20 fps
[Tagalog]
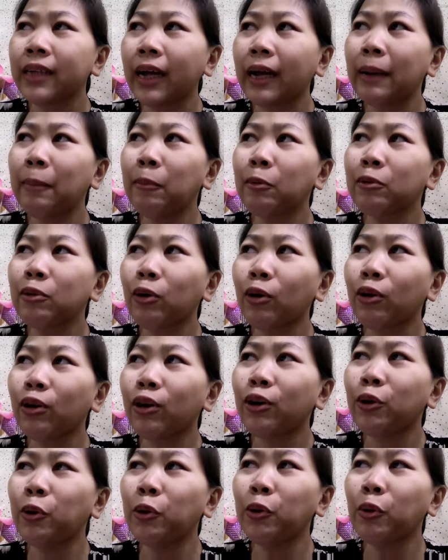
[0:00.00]
kalimutan ko
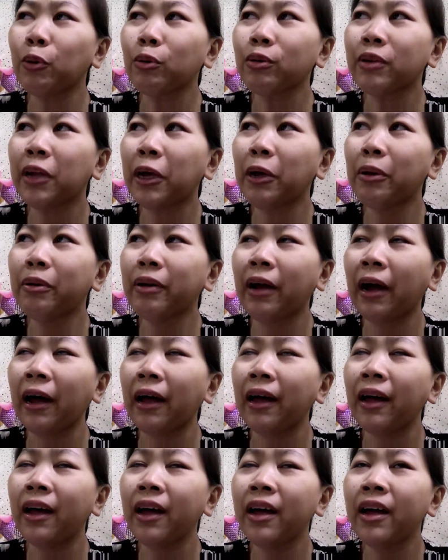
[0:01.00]
na yung look na, na
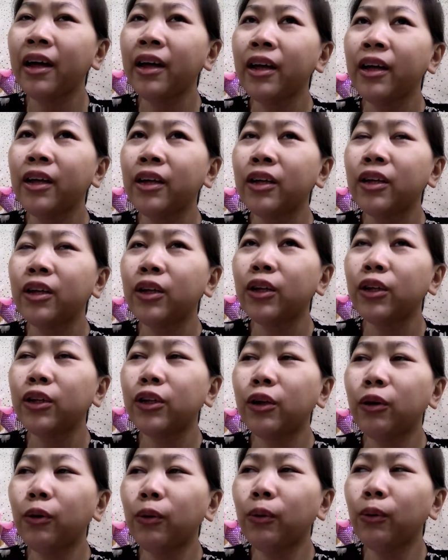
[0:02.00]

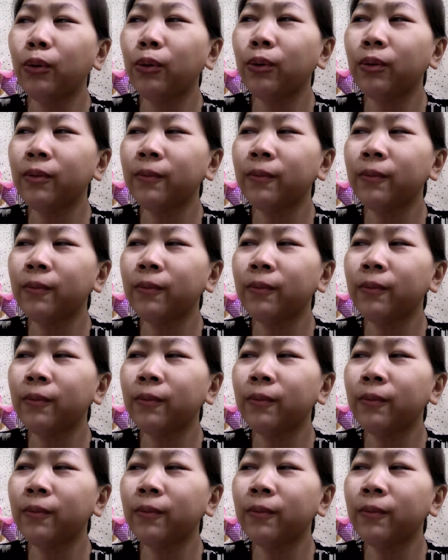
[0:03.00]
yung